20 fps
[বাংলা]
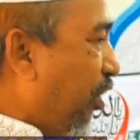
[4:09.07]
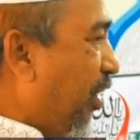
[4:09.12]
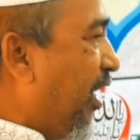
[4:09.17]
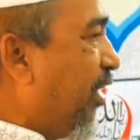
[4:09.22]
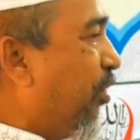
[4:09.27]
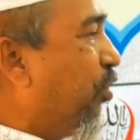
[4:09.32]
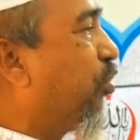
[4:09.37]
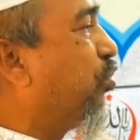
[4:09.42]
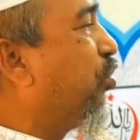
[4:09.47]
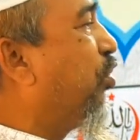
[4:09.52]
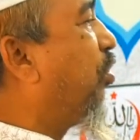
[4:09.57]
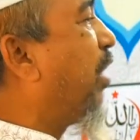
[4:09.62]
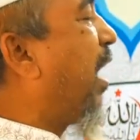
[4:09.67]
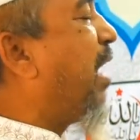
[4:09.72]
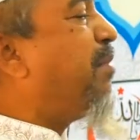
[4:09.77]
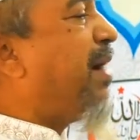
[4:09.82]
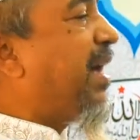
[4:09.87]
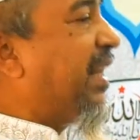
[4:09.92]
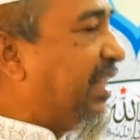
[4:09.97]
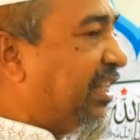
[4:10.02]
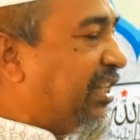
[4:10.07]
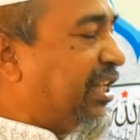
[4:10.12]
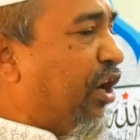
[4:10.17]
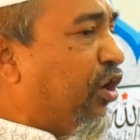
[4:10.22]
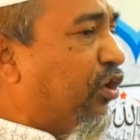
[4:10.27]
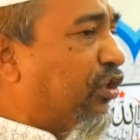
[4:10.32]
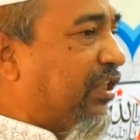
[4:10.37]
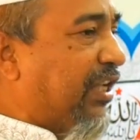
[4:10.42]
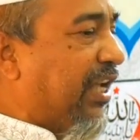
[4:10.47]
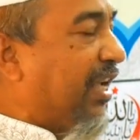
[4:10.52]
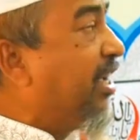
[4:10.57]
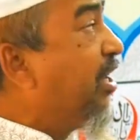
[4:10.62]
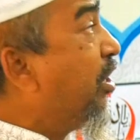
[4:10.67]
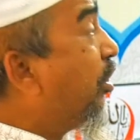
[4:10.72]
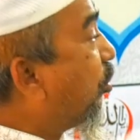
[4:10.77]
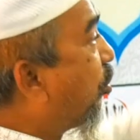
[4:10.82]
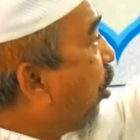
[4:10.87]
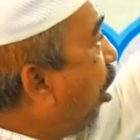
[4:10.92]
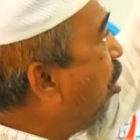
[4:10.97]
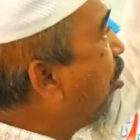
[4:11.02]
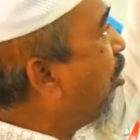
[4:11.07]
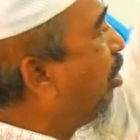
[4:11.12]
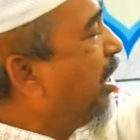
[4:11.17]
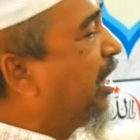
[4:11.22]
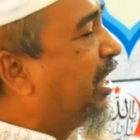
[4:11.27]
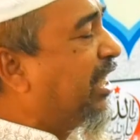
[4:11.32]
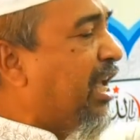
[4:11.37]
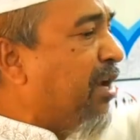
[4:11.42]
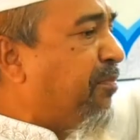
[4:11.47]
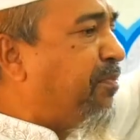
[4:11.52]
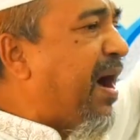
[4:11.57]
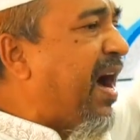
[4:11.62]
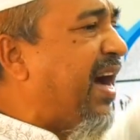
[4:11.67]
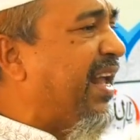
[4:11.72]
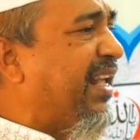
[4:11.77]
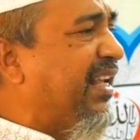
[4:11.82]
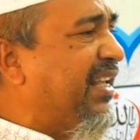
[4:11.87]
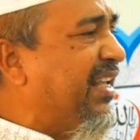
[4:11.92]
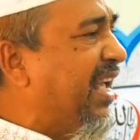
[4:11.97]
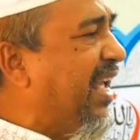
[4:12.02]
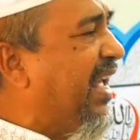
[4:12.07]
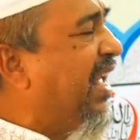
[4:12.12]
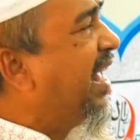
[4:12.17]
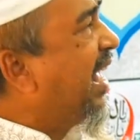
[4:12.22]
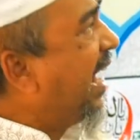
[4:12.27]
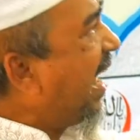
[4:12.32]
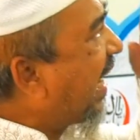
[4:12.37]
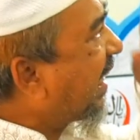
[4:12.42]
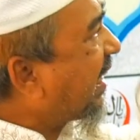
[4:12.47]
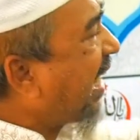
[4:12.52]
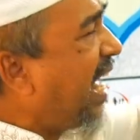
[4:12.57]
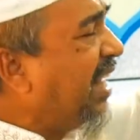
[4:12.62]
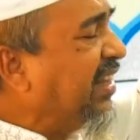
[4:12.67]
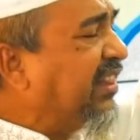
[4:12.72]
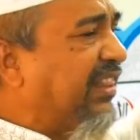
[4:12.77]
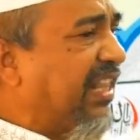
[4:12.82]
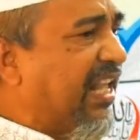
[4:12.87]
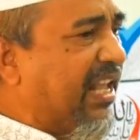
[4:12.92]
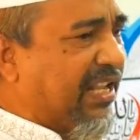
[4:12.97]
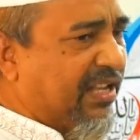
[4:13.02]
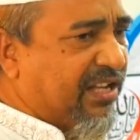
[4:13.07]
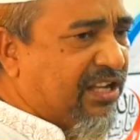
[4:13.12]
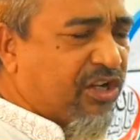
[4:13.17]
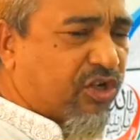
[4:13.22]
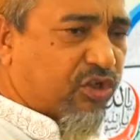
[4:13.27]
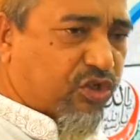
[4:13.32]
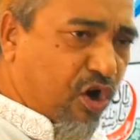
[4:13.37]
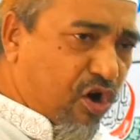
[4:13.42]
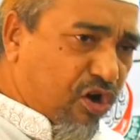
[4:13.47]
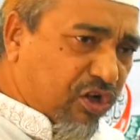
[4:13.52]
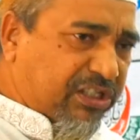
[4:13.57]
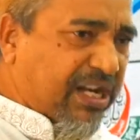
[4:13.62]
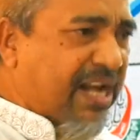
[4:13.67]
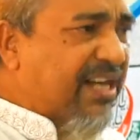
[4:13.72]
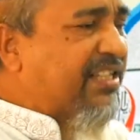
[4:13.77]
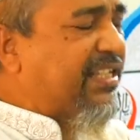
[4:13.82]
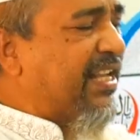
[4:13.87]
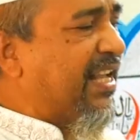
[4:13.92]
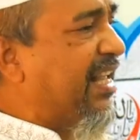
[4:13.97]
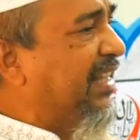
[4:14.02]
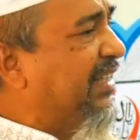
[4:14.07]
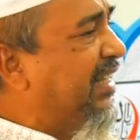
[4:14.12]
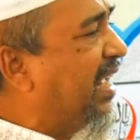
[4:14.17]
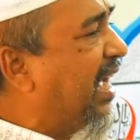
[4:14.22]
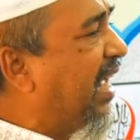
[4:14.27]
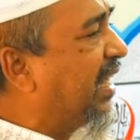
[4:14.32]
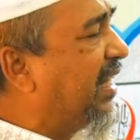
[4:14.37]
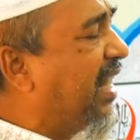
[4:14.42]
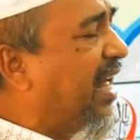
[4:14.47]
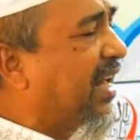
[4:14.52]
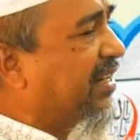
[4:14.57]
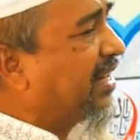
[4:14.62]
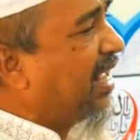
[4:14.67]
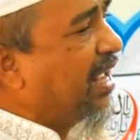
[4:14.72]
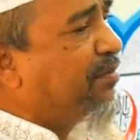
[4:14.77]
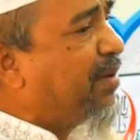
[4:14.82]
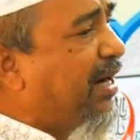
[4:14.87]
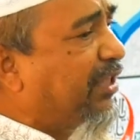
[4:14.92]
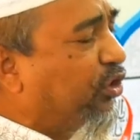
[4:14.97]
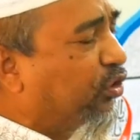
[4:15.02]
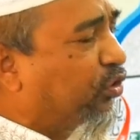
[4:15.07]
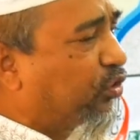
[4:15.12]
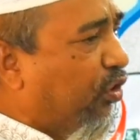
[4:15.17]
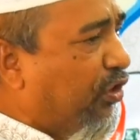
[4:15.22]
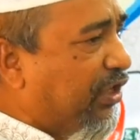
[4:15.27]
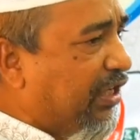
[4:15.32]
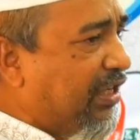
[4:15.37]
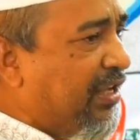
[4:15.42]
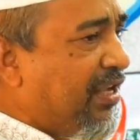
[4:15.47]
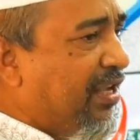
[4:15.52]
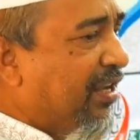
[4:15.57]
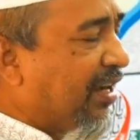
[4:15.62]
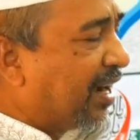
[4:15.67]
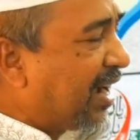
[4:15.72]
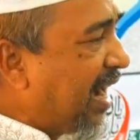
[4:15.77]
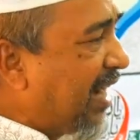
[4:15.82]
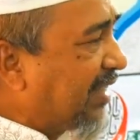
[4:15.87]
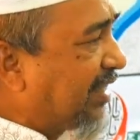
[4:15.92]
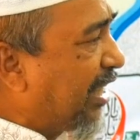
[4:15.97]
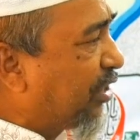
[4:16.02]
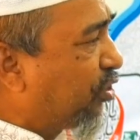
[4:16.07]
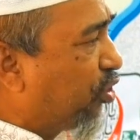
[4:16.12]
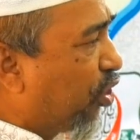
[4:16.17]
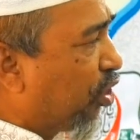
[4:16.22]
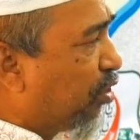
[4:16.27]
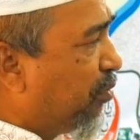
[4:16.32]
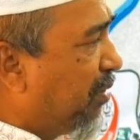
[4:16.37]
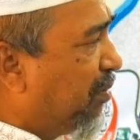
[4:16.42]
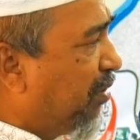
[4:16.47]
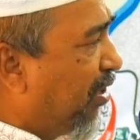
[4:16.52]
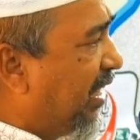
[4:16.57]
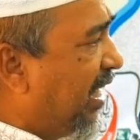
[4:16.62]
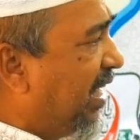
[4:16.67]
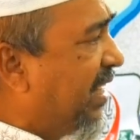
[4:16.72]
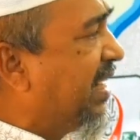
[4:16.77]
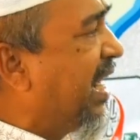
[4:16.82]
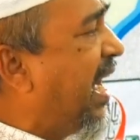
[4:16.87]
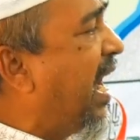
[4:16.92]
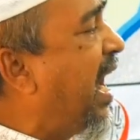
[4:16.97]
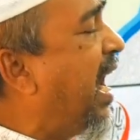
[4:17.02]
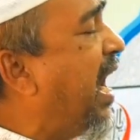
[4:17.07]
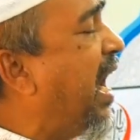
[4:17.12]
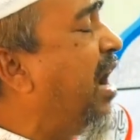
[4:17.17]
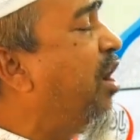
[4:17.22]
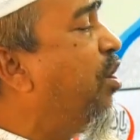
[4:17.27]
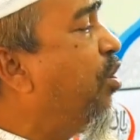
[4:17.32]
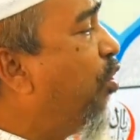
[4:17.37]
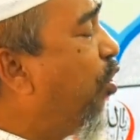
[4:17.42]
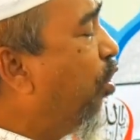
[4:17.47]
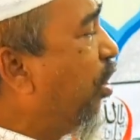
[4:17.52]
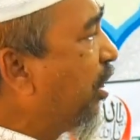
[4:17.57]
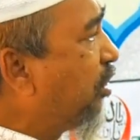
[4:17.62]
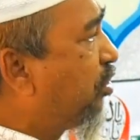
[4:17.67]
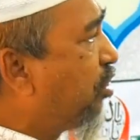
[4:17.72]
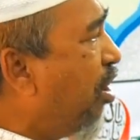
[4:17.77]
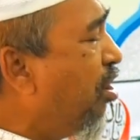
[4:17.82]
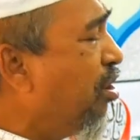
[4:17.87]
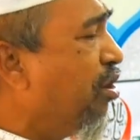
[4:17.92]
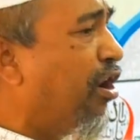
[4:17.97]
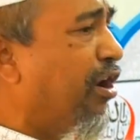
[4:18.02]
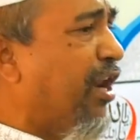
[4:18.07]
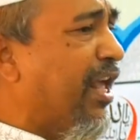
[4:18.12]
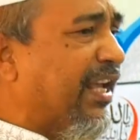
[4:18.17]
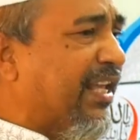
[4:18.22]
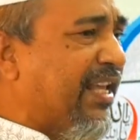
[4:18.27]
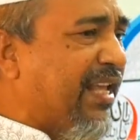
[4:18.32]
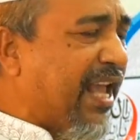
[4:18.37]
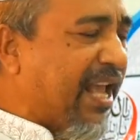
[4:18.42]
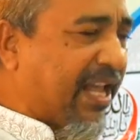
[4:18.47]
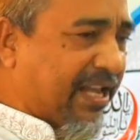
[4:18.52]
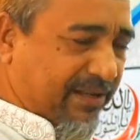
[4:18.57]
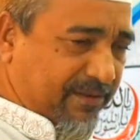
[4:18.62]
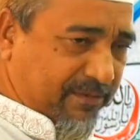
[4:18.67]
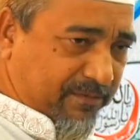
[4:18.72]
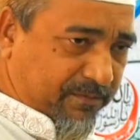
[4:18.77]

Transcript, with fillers: করলেন হুদুর আমার ইচ্ছে হচ্ছে জঙ্গলে গিয়ে পাহাড়ে গিয়ে একান্তে সংসার ছেড়ে দিয়ে আল্লাহর আবাদত করি খাজা চৌরবি বললেন না ওই জঙ্গলে গিয়ে